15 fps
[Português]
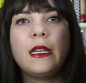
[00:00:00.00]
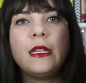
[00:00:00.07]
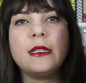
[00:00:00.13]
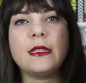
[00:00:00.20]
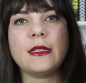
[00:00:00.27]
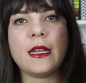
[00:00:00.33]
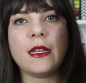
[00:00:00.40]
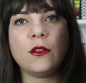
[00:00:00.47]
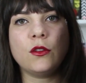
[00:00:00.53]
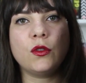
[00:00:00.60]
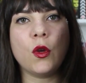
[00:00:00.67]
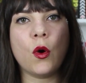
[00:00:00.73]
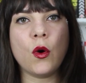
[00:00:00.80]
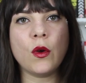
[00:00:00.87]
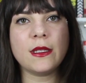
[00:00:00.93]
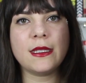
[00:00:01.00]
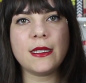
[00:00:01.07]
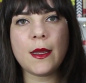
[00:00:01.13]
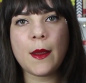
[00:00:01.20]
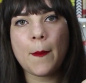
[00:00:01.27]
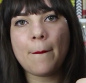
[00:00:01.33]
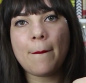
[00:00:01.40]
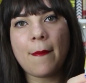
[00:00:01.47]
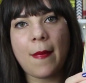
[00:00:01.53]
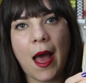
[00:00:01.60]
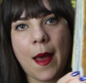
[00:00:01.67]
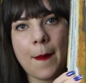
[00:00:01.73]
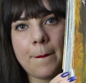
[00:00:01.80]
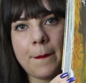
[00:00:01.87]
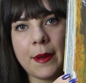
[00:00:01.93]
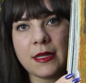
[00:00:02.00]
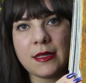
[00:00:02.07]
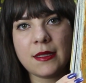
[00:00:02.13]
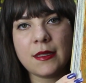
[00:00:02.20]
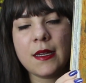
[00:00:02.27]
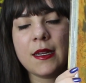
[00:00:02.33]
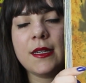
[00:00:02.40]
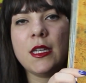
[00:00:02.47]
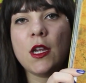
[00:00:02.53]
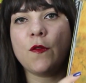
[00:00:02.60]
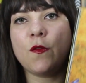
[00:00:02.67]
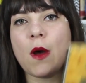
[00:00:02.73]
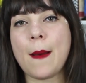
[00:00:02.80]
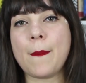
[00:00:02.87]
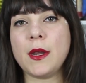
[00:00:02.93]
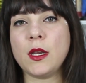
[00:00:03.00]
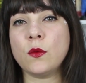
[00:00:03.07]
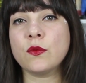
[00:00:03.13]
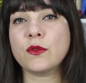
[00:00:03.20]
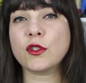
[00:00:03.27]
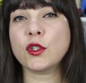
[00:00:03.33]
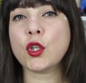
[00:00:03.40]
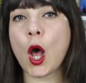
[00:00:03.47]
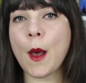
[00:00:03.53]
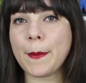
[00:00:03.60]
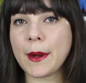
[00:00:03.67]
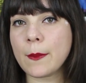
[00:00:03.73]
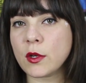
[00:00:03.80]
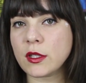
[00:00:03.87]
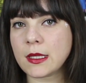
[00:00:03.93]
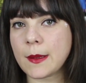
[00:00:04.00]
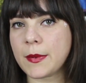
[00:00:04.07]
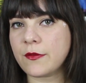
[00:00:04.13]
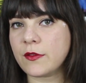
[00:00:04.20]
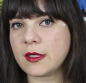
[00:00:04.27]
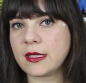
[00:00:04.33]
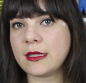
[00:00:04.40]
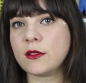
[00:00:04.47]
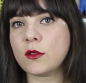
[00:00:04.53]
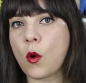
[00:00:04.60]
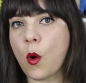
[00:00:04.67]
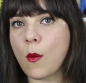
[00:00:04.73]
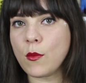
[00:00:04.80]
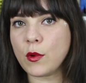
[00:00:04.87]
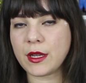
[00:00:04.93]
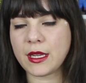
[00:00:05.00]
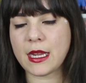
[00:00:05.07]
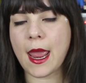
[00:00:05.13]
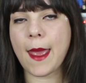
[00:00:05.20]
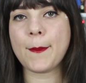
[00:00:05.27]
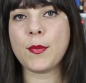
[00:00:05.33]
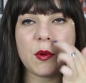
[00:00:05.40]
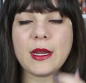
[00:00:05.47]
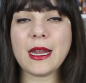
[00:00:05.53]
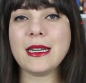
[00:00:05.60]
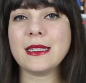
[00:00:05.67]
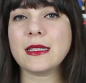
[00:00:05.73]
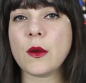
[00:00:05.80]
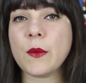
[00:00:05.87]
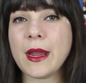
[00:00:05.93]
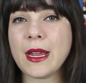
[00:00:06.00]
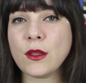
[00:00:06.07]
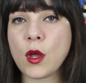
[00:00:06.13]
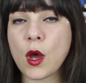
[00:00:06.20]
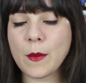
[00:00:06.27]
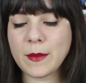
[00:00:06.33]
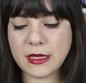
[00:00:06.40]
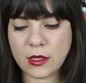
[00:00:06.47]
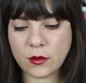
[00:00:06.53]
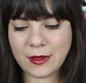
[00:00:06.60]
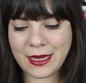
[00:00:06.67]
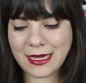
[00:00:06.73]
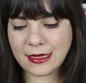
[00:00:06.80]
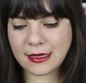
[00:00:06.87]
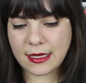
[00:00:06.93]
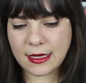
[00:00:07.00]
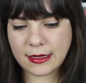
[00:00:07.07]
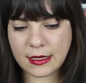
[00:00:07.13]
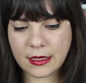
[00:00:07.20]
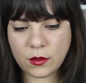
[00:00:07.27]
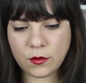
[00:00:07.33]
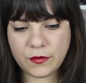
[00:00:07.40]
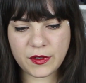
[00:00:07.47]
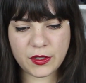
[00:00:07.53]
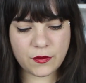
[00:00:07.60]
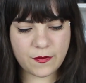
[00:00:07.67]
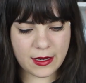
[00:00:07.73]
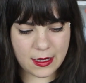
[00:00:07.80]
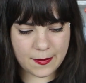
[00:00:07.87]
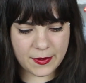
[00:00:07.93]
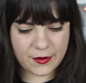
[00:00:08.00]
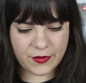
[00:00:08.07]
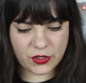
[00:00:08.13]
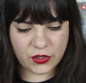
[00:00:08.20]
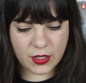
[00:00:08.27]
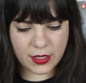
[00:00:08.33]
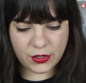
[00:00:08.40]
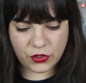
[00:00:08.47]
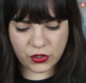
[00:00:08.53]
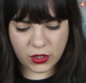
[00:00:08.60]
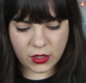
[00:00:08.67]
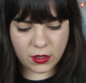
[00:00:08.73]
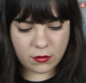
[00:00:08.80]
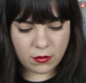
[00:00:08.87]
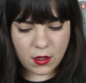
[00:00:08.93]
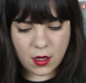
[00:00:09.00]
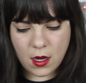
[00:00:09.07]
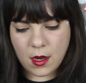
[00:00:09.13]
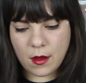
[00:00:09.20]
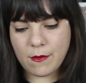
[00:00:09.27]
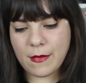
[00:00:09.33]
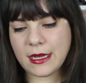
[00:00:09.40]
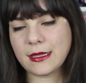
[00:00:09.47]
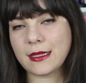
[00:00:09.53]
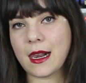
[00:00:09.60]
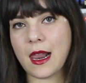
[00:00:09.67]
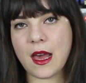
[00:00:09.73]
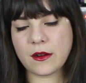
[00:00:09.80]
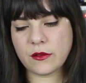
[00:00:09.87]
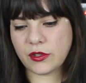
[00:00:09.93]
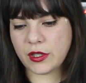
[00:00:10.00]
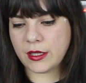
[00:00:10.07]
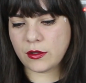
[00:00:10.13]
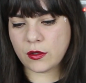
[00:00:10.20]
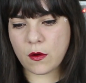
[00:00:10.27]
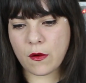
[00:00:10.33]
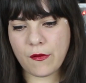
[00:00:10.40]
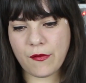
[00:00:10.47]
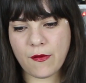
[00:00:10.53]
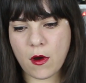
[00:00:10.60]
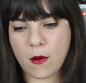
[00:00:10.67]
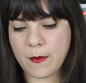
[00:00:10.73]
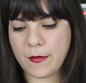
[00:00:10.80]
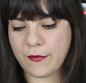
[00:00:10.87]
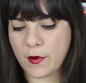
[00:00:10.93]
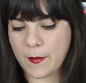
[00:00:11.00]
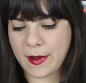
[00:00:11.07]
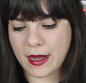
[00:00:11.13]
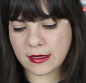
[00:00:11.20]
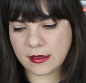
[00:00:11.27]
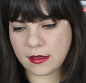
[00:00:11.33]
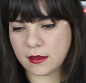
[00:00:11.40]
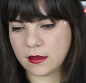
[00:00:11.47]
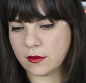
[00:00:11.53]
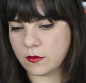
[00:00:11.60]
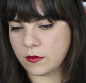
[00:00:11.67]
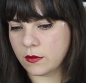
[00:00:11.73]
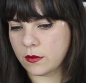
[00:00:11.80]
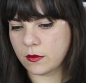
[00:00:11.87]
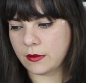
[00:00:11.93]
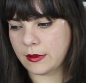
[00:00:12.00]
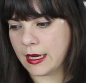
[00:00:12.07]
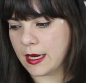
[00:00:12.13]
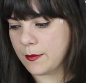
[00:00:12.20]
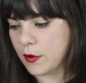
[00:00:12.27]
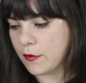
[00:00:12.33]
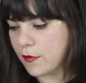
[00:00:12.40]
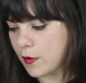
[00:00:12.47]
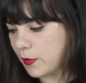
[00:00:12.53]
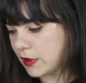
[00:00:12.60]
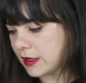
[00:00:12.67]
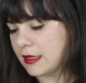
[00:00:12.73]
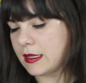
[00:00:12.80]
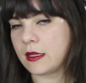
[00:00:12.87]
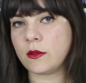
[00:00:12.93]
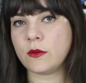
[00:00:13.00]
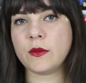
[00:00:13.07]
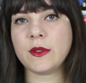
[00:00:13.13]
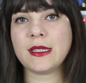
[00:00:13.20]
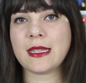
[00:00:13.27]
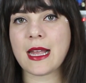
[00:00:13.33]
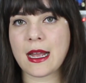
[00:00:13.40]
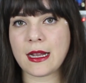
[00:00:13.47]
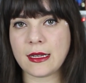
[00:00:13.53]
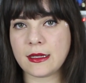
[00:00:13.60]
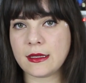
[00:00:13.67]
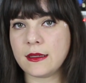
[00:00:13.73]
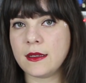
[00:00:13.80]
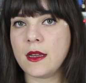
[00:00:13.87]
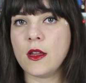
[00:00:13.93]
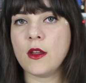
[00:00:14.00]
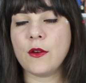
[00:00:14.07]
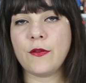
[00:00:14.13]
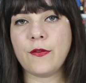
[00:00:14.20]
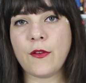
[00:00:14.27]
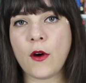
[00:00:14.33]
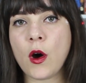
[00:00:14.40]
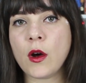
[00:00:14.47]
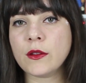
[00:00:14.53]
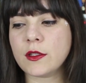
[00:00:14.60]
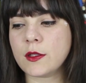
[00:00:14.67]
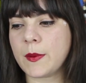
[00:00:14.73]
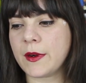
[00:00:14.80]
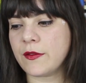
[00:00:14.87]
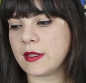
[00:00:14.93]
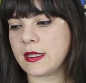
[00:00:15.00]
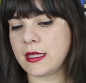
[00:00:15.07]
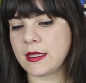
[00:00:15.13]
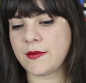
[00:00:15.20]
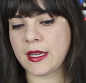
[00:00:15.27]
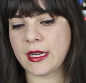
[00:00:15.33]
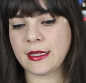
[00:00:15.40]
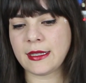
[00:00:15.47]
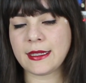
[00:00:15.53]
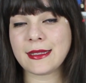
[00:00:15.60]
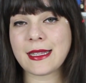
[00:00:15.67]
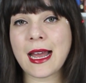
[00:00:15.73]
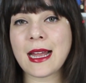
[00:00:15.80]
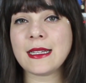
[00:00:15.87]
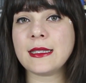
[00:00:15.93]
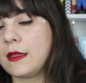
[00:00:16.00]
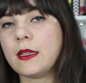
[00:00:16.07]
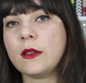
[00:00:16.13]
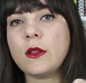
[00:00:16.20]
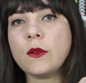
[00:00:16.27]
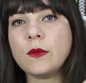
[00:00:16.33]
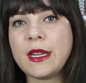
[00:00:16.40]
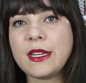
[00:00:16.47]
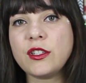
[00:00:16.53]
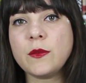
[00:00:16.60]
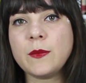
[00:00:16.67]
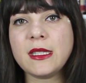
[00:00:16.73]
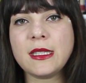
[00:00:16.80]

aqui tem 12 mapas. E eu vou abrir um só pra mostrar pra vocês como que é, porque eles são enormes, eu nem sei se aqui no vídeo vai dar pra ver direitinho. Mas claro, gente, conforme for passando o tempo, eu vou postando no Instagram fotos pra vocês verem detalhes. Então não deixe